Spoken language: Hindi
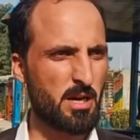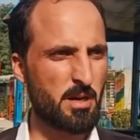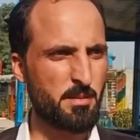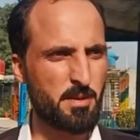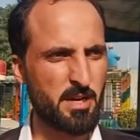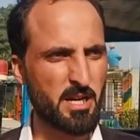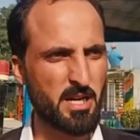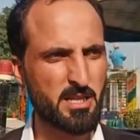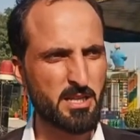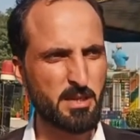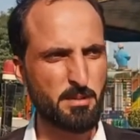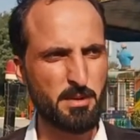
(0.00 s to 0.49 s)

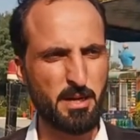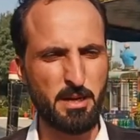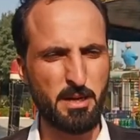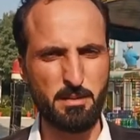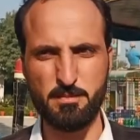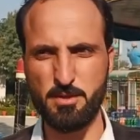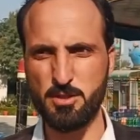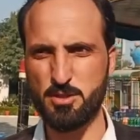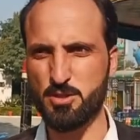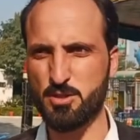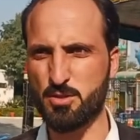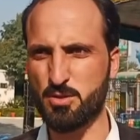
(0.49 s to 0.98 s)
हमारे
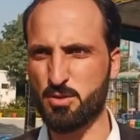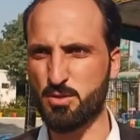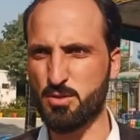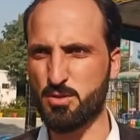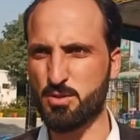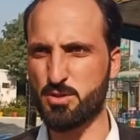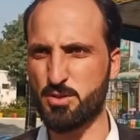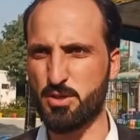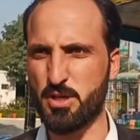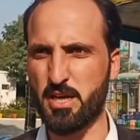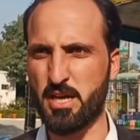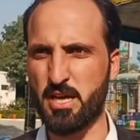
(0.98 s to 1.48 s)
तमाम बच्चों
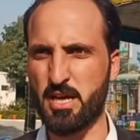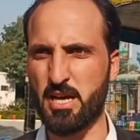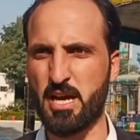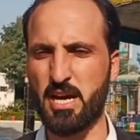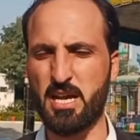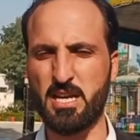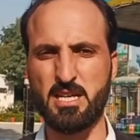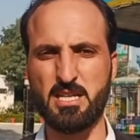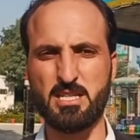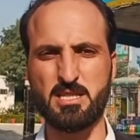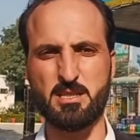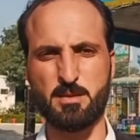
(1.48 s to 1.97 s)
को जो है
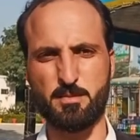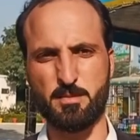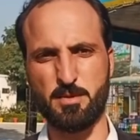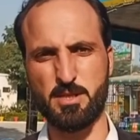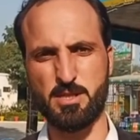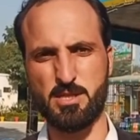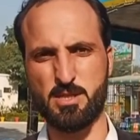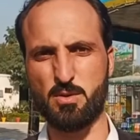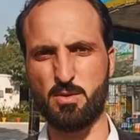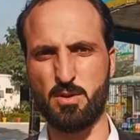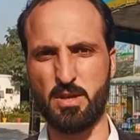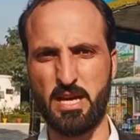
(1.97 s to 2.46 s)
हर किस्म
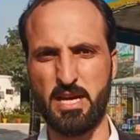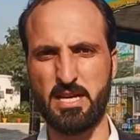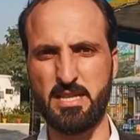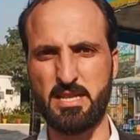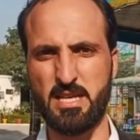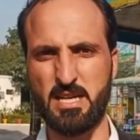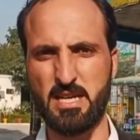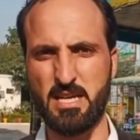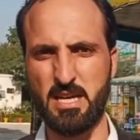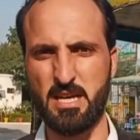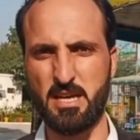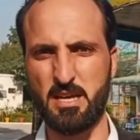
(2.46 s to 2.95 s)
की
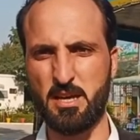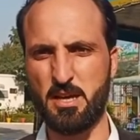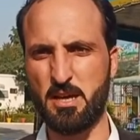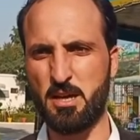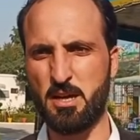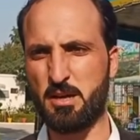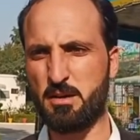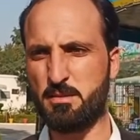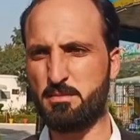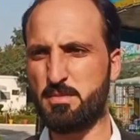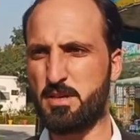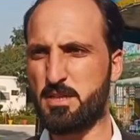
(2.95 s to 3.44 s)
सहूलियात दी गई
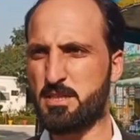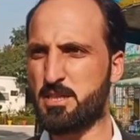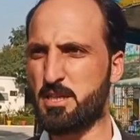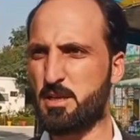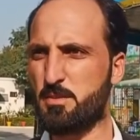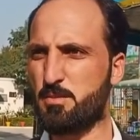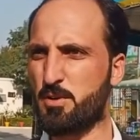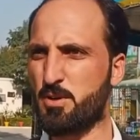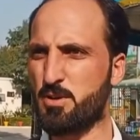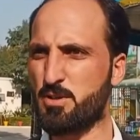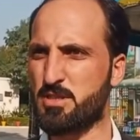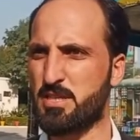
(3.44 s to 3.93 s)

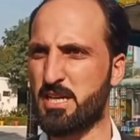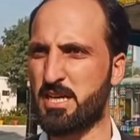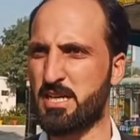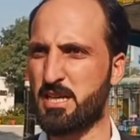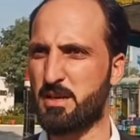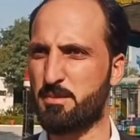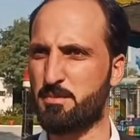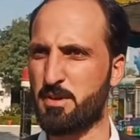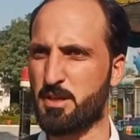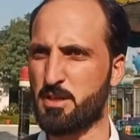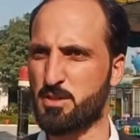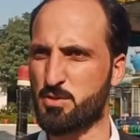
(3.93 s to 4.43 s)
बच्चे बहुत
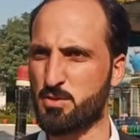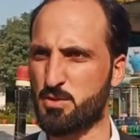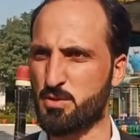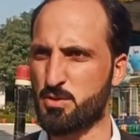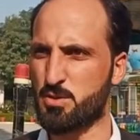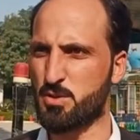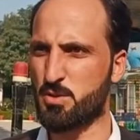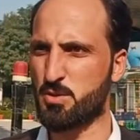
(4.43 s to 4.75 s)
ज्यादा महजूज